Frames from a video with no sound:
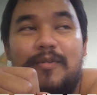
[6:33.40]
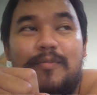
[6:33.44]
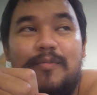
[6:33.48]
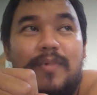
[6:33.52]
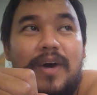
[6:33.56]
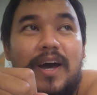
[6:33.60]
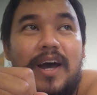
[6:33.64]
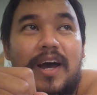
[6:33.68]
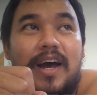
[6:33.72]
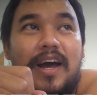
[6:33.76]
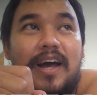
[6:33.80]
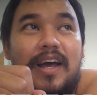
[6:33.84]

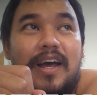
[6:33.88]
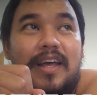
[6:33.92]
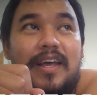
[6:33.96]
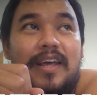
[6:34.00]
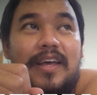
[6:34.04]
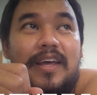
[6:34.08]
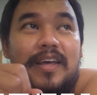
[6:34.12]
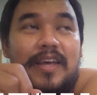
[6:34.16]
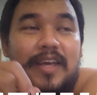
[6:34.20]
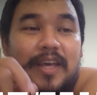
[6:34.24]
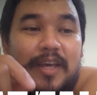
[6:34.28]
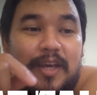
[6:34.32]
มา
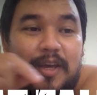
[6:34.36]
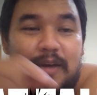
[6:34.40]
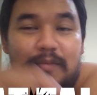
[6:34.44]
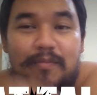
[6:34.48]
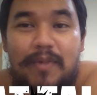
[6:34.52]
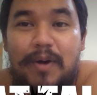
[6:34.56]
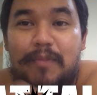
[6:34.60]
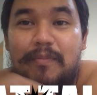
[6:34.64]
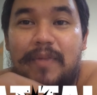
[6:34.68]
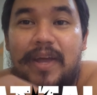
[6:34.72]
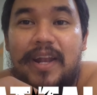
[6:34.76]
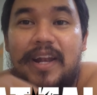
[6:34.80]

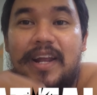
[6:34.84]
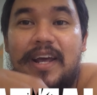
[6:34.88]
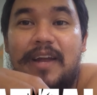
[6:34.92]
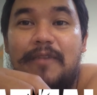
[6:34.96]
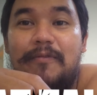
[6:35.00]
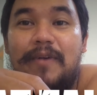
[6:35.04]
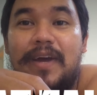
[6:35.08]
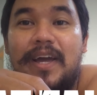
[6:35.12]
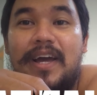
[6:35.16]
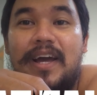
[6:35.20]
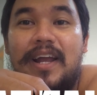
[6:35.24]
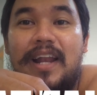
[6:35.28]
มาเม้นกัน
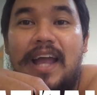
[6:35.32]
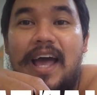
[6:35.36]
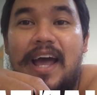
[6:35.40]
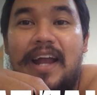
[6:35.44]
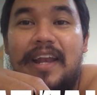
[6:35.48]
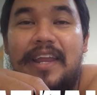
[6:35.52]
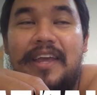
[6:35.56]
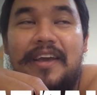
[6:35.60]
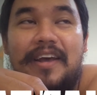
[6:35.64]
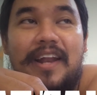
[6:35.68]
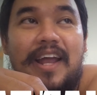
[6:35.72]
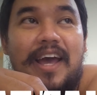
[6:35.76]
ไว้ข้างล่าง
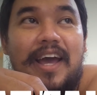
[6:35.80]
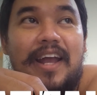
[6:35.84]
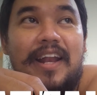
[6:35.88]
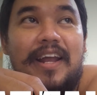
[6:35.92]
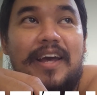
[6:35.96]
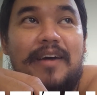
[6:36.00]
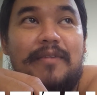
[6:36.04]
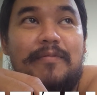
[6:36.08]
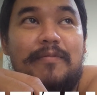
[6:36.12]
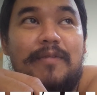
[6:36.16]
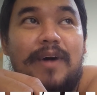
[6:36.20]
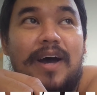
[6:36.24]
นี้ก็ได้
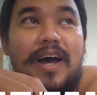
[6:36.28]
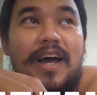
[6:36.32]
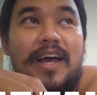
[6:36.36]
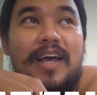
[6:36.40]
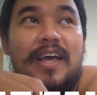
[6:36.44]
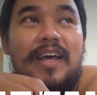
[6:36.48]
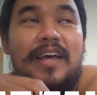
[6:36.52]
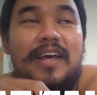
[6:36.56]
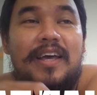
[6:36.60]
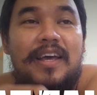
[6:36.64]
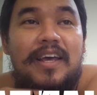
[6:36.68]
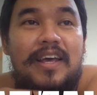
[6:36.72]
นะครับ ว่า
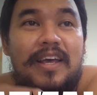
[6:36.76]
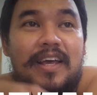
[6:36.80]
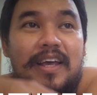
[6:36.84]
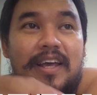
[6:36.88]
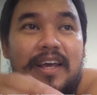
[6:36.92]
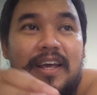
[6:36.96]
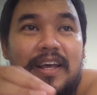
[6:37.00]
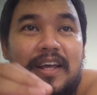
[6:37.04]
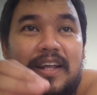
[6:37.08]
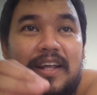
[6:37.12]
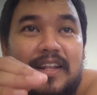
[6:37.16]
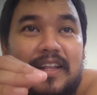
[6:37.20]

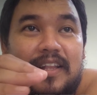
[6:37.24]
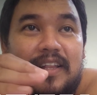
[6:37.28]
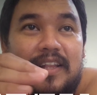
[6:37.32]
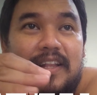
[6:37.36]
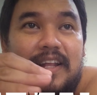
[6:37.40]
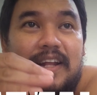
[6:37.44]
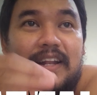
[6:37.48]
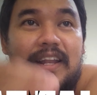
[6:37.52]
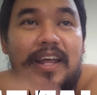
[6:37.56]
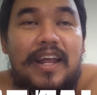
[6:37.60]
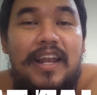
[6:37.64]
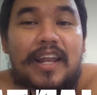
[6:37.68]

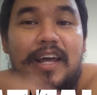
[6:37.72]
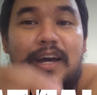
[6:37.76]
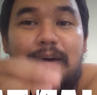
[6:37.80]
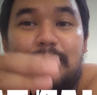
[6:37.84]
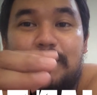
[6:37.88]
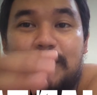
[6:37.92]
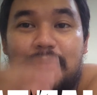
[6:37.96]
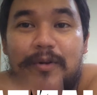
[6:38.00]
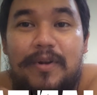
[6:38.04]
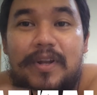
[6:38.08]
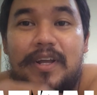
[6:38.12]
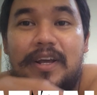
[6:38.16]
ตั้งแต่เริ่ม
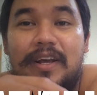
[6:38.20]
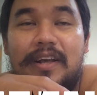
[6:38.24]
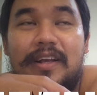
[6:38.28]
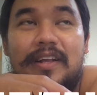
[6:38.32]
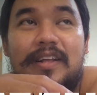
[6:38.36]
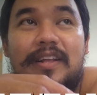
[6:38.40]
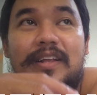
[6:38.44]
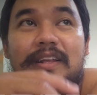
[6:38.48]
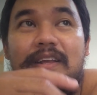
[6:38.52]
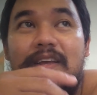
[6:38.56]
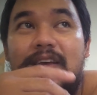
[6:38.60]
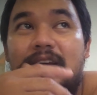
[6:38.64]
จนถึง
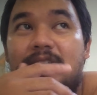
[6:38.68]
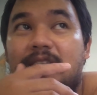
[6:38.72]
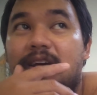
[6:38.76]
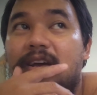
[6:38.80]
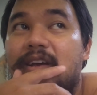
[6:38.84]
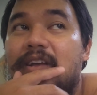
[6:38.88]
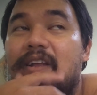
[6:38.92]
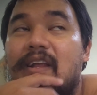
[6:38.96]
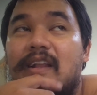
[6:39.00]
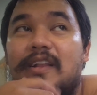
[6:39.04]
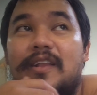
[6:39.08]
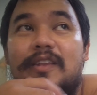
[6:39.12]

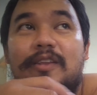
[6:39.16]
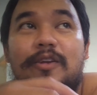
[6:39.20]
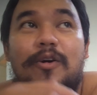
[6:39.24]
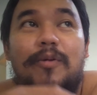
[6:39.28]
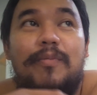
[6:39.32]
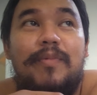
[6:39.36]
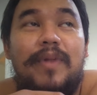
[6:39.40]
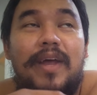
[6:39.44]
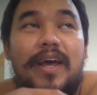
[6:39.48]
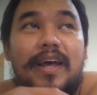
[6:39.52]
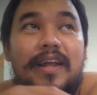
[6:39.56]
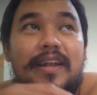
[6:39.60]
จบ
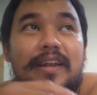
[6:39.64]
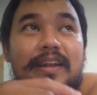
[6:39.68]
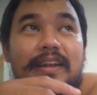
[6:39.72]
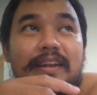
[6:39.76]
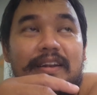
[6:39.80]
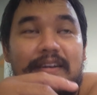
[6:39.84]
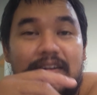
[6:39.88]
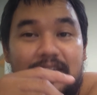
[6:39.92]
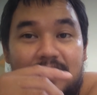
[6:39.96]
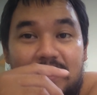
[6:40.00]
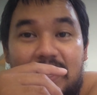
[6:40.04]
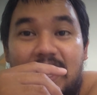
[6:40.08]
เนี่ย
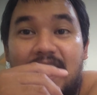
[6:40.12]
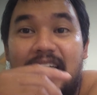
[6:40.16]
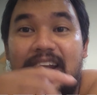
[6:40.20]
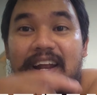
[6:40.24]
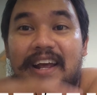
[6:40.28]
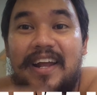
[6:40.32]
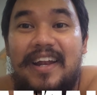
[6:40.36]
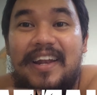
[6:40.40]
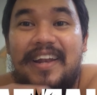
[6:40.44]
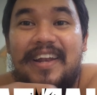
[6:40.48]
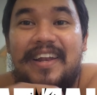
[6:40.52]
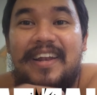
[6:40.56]
ได้
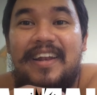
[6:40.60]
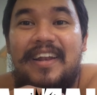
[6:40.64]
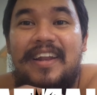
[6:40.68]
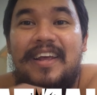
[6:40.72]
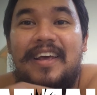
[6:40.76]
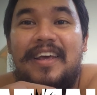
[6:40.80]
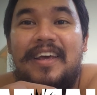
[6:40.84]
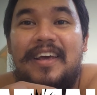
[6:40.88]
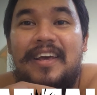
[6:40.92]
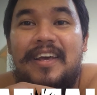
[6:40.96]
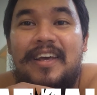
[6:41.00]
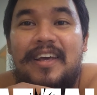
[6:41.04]
กัน
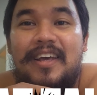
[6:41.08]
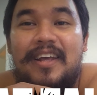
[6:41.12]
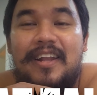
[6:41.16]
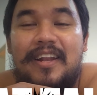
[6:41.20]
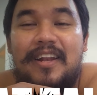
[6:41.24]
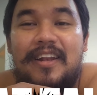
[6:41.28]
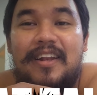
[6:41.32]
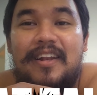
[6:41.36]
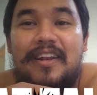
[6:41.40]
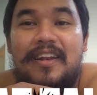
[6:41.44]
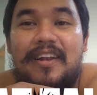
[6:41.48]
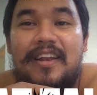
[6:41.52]

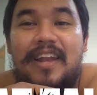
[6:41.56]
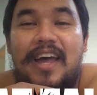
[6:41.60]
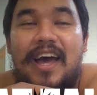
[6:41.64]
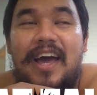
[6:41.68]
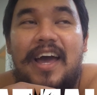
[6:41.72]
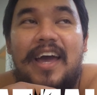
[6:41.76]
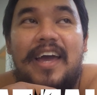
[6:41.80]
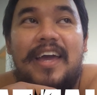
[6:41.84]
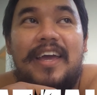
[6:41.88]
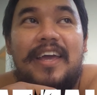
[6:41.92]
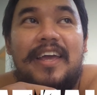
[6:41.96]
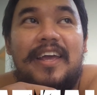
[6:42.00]

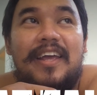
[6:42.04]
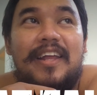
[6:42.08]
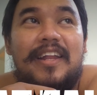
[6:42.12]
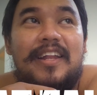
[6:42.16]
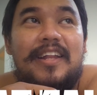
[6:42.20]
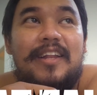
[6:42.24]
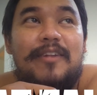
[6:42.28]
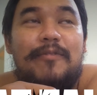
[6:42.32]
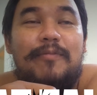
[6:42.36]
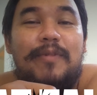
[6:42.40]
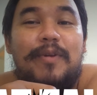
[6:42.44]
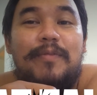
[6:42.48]
ได้
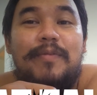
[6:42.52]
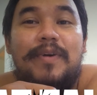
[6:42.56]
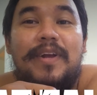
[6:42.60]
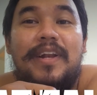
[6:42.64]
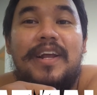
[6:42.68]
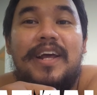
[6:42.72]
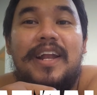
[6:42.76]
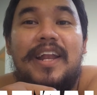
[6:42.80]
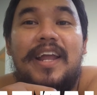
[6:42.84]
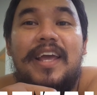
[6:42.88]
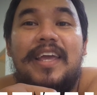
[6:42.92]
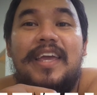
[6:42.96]
วิดพื้น
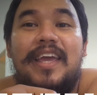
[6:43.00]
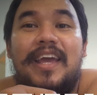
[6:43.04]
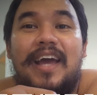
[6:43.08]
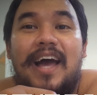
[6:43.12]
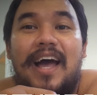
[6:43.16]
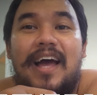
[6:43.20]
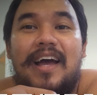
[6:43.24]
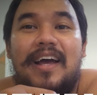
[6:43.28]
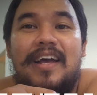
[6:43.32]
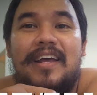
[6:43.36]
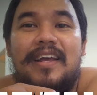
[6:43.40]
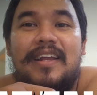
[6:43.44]
กันได้กี่ค
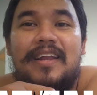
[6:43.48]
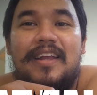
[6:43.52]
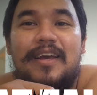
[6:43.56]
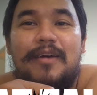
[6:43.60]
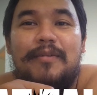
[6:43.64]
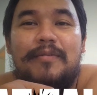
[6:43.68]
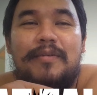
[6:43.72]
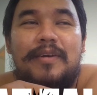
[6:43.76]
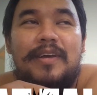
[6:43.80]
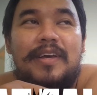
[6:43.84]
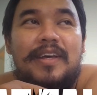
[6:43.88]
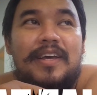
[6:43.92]
รั้งนะครับ